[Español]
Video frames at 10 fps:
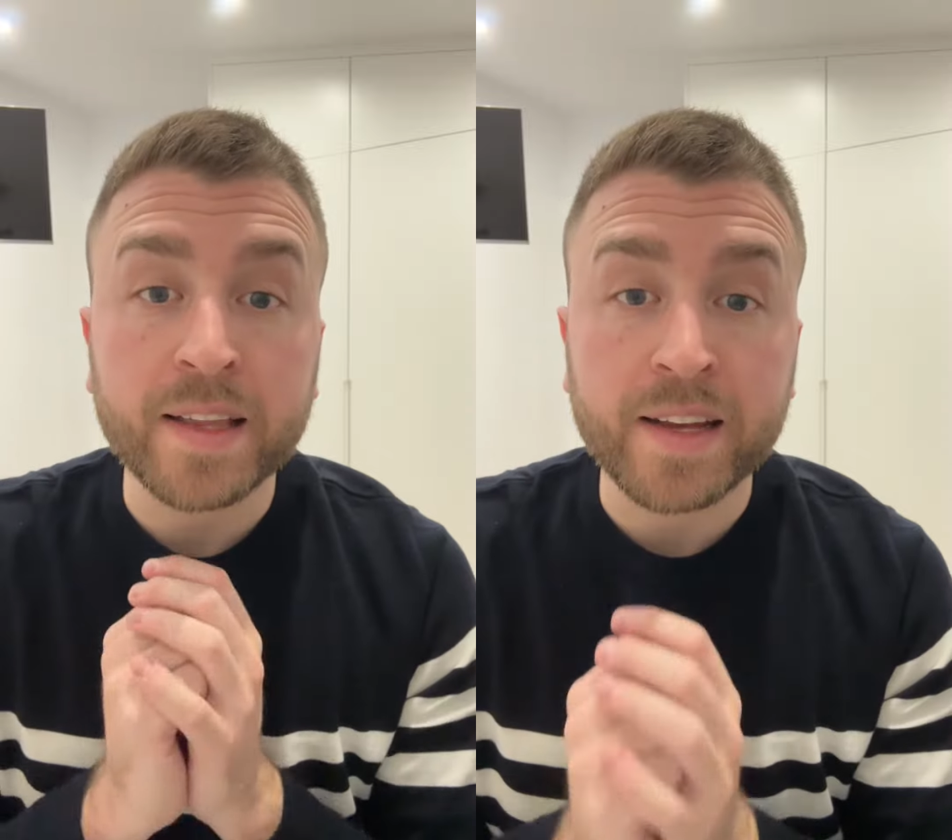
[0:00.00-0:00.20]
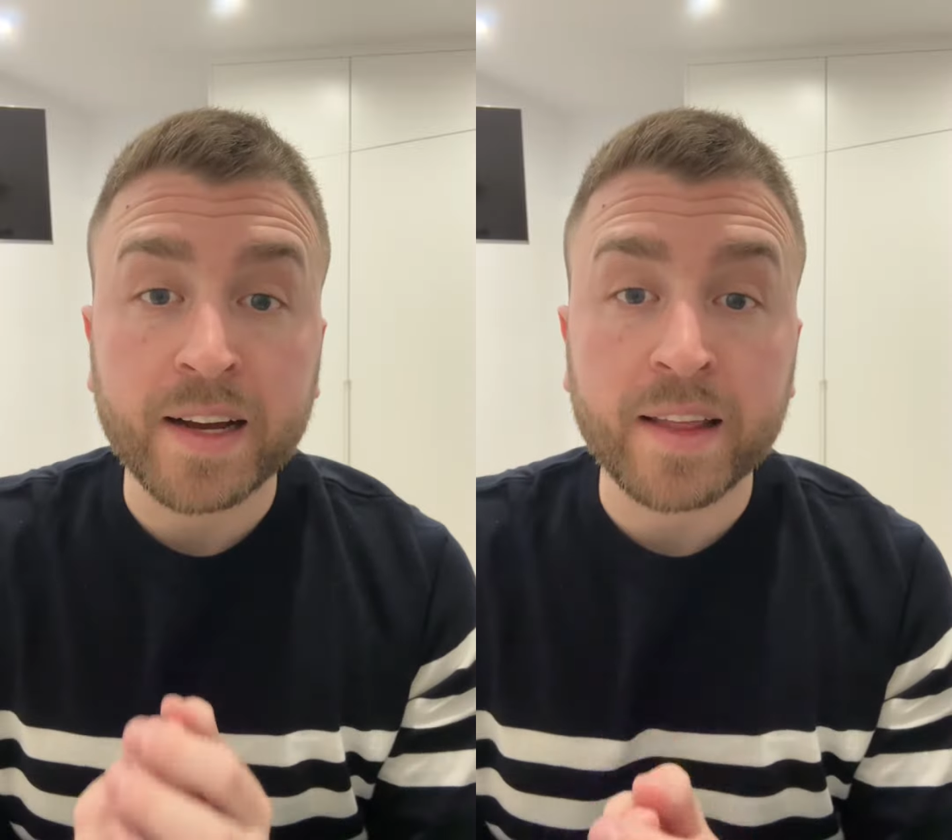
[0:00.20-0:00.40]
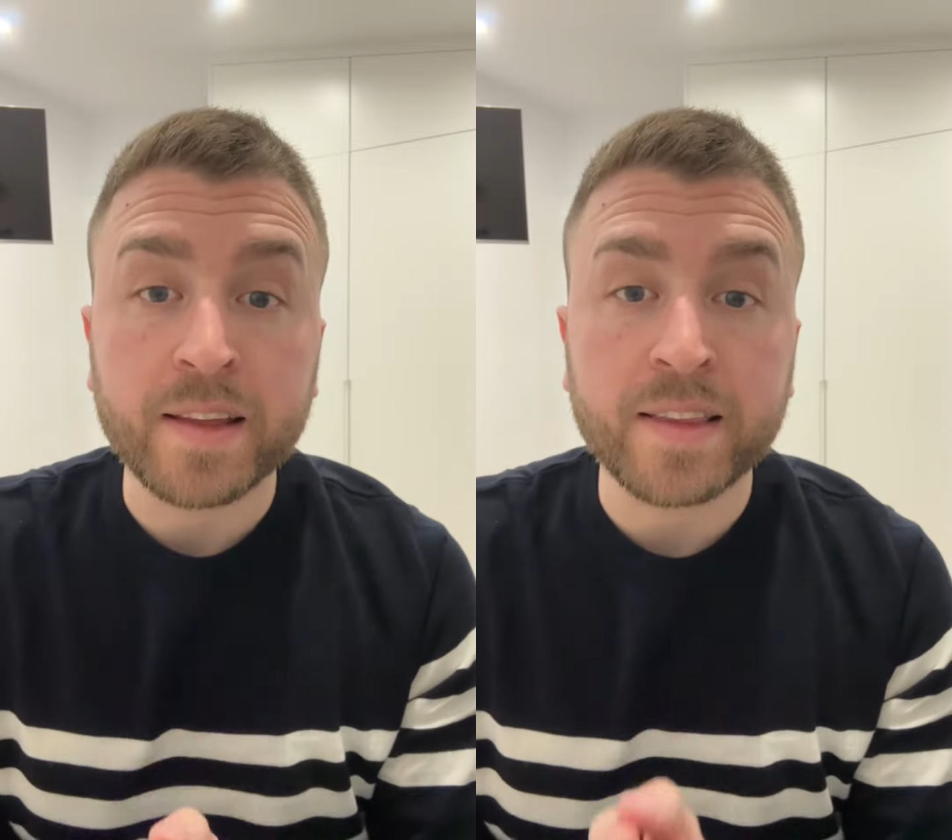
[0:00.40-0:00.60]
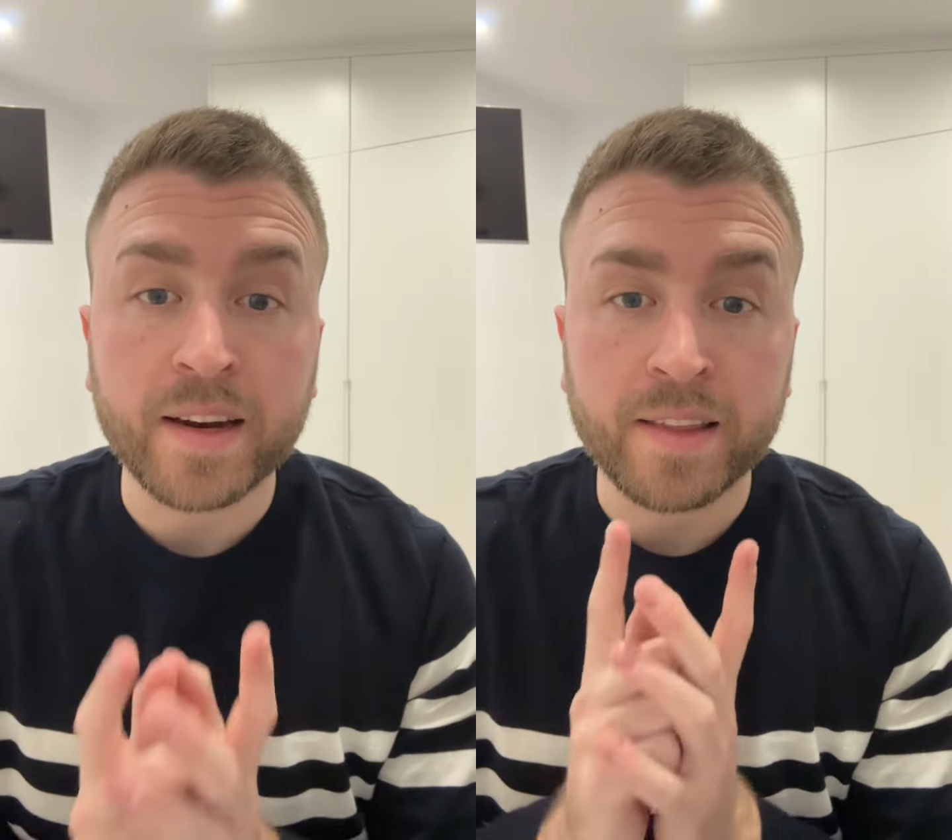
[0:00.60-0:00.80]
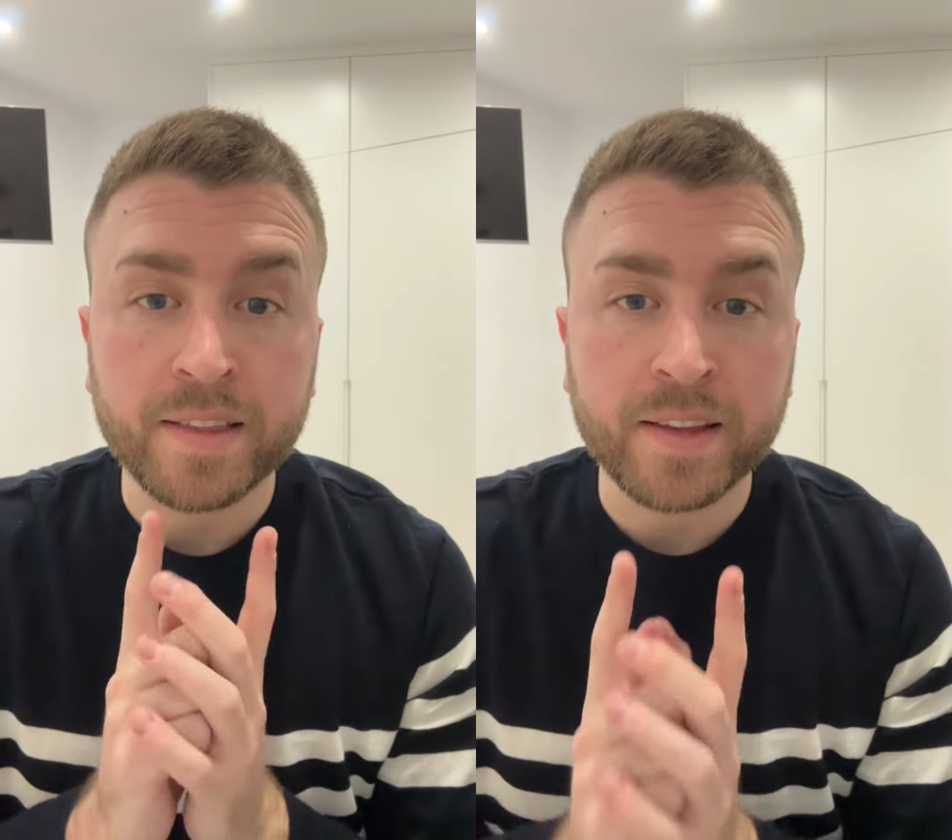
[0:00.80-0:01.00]
que te acredita
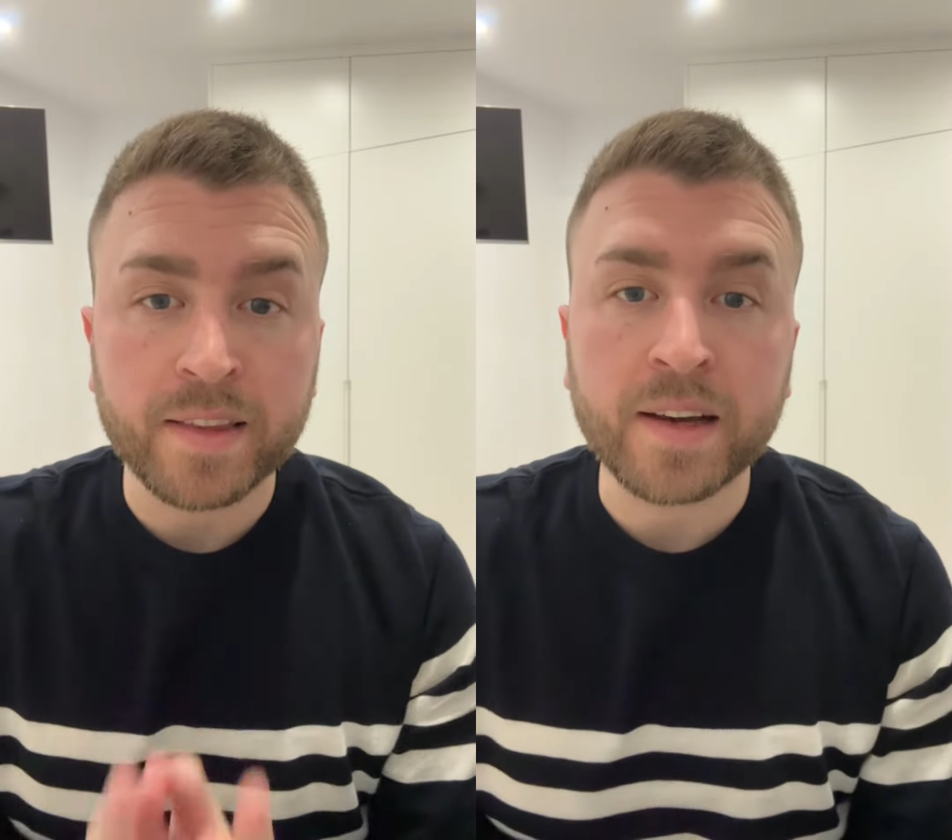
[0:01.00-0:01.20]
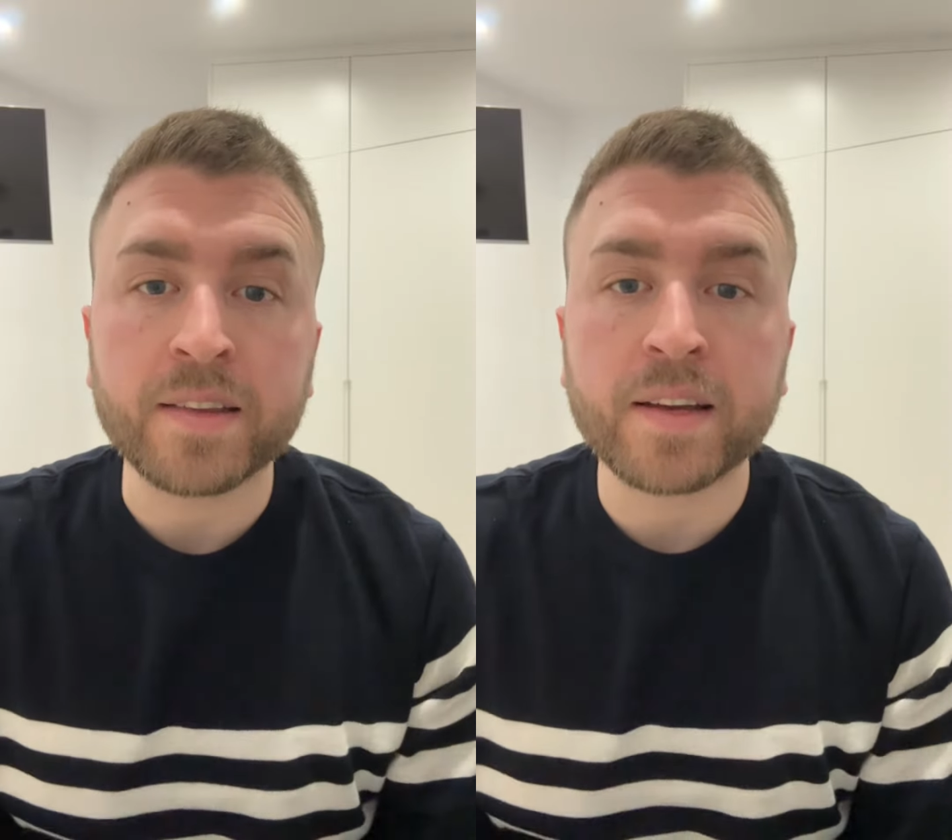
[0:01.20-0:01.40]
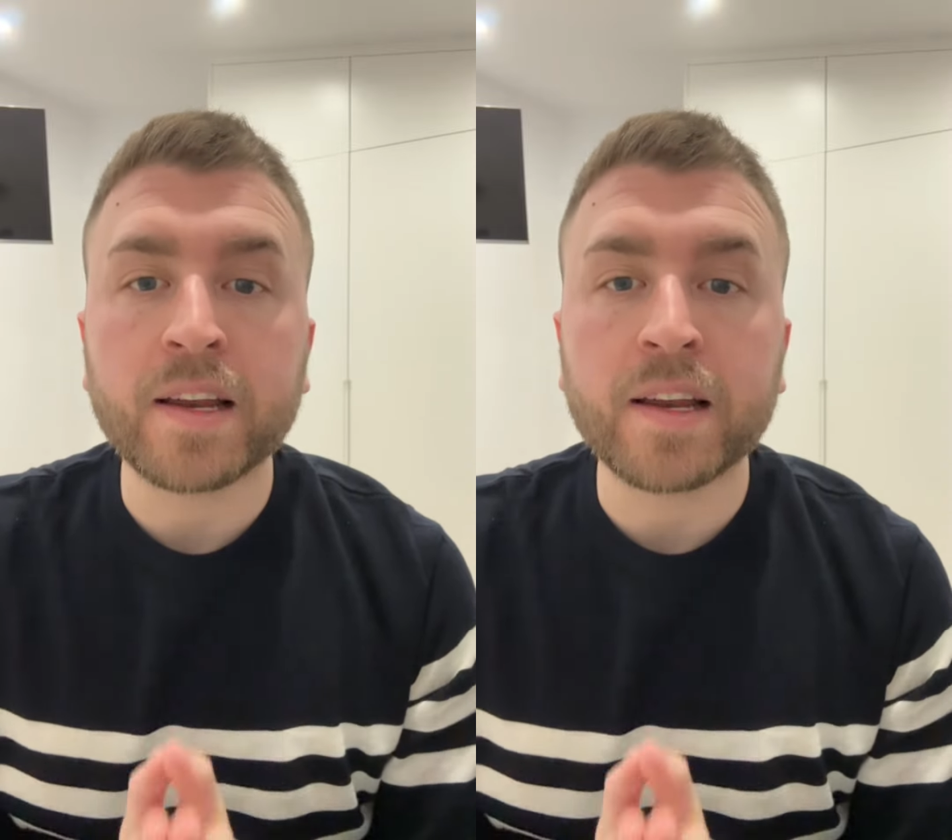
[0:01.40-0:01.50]
la identidad